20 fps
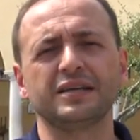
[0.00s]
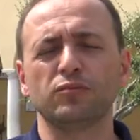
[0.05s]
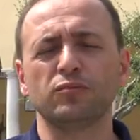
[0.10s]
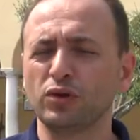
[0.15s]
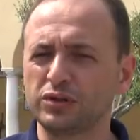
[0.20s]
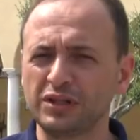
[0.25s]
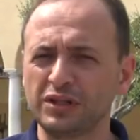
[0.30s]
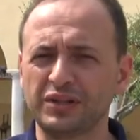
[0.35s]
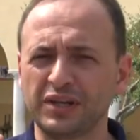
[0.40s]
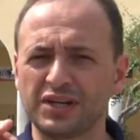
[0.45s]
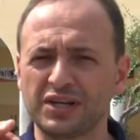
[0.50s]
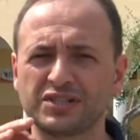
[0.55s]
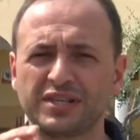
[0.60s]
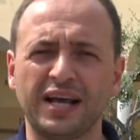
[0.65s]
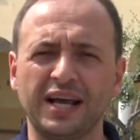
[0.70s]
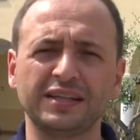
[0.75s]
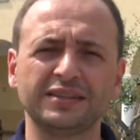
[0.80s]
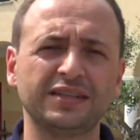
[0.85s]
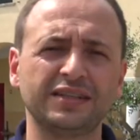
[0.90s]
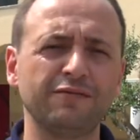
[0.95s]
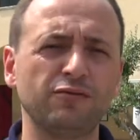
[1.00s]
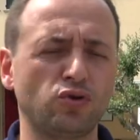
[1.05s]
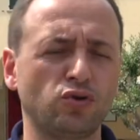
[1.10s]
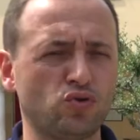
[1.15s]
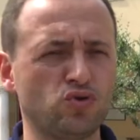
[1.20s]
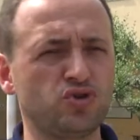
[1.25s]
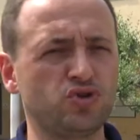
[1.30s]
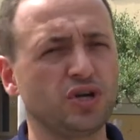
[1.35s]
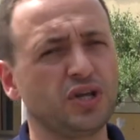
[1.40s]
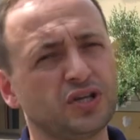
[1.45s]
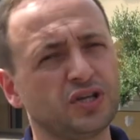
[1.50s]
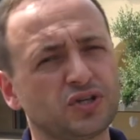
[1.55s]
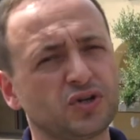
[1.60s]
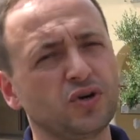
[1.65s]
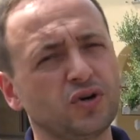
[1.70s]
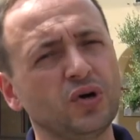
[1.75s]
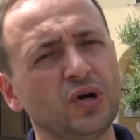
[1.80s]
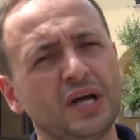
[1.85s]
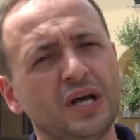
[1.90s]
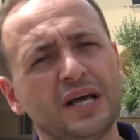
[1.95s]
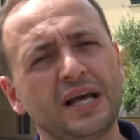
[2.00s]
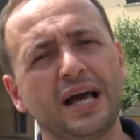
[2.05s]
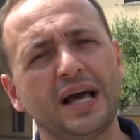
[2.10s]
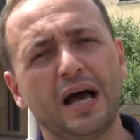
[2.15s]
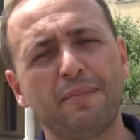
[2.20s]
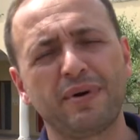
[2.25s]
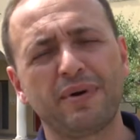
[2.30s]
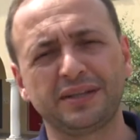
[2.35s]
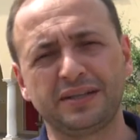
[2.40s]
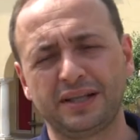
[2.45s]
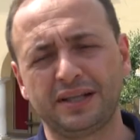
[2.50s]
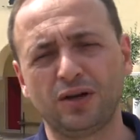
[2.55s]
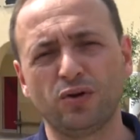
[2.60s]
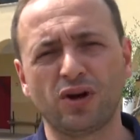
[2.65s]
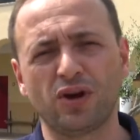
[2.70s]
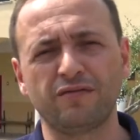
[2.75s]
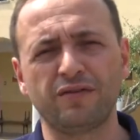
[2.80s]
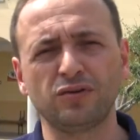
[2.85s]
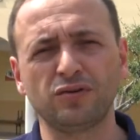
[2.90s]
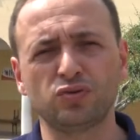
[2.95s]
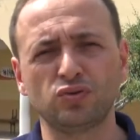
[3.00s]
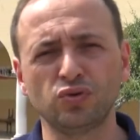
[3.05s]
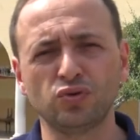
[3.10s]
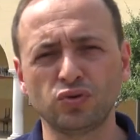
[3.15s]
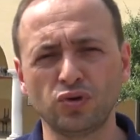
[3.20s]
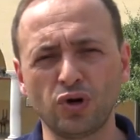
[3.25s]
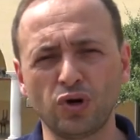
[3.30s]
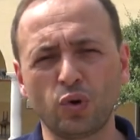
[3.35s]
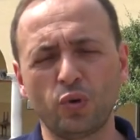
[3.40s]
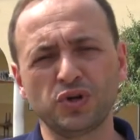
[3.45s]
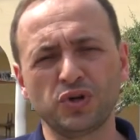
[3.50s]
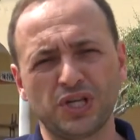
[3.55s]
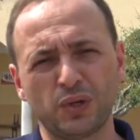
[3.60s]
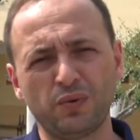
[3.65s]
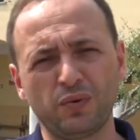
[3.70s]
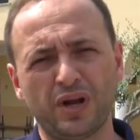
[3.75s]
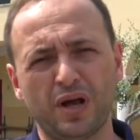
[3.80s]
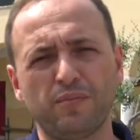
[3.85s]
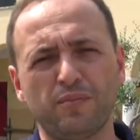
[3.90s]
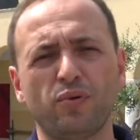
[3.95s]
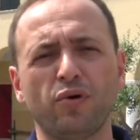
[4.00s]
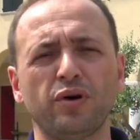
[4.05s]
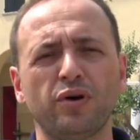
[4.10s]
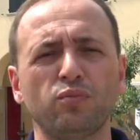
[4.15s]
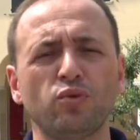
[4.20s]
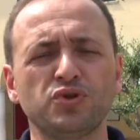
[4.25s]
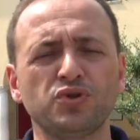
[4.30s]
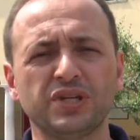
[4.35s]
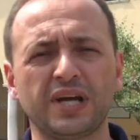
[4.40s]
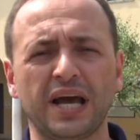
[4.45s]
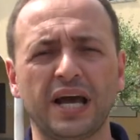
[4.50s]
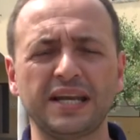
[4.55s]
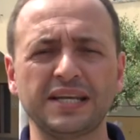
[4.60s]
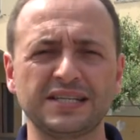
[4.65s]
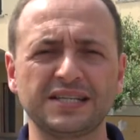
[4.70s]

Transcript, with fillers: molto interessante, ve lo suggerisco, a partire dalle ore 21, a cui seguirà poi musica anni